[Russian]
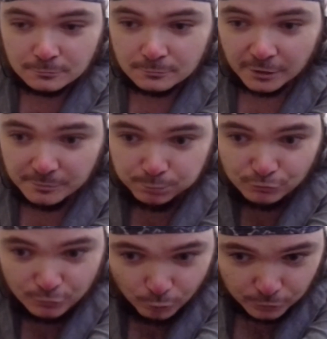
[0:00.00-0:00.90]
Они
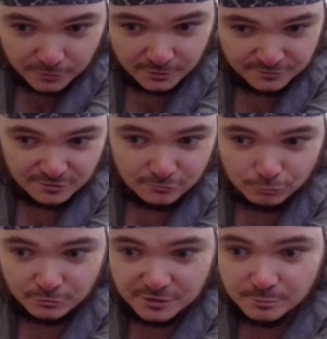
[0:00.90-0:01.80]
просто отдали
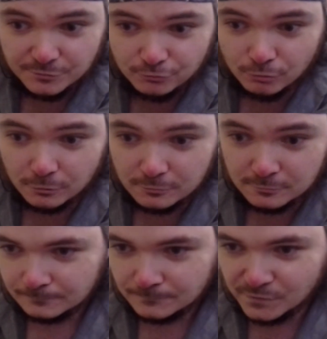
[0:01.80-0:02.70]
Цезарю Рим и все.
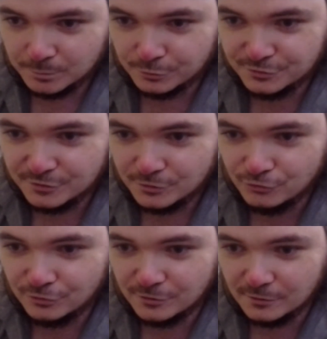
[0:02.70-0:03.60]
Ты просто не
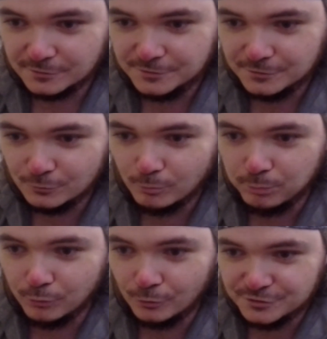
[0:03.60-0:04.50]
читал книгу
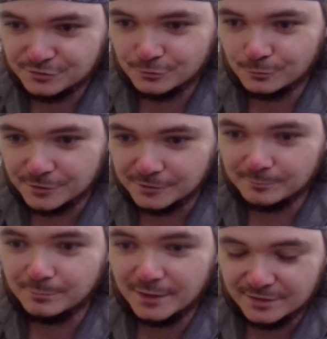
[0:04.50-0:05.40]
по истории.
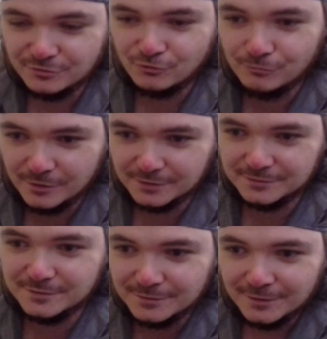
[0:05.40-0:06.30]
Чувак,
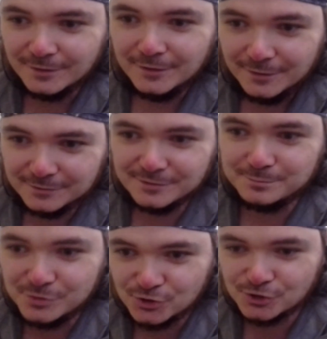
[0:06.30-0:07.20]
ты это
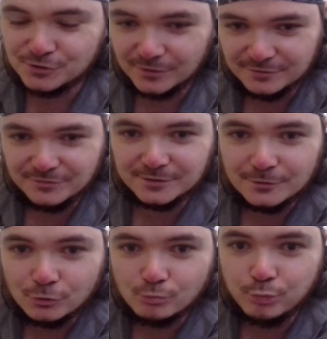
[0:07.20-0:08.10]
пишешь в ответ на
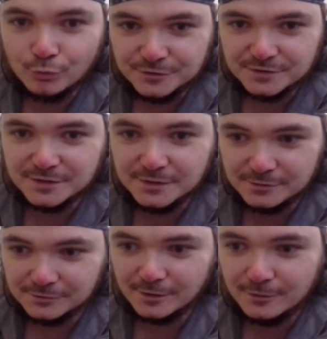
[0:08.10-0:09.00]
любой
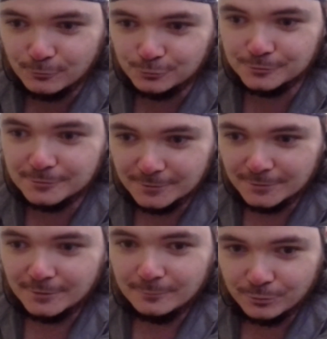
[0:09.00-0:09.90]
тейк нахуй.
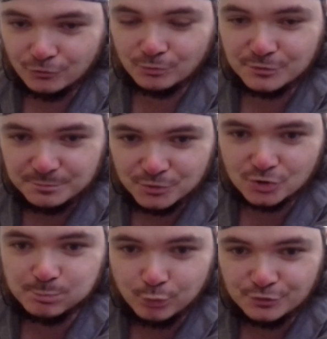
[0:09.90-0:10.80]
Причем ты
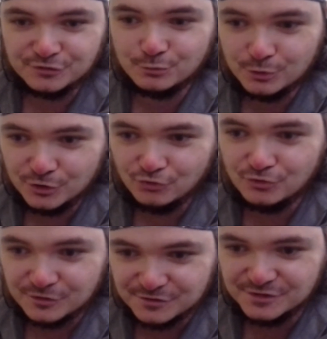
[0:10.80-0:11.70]
пишешь по истории
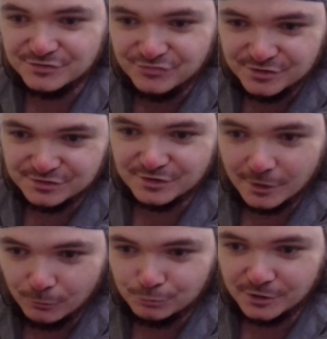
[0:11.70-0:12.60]
через дефис
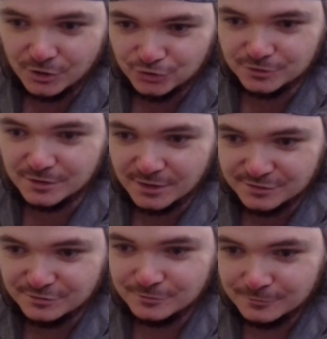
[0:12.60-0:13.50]
нахуй каждый раз.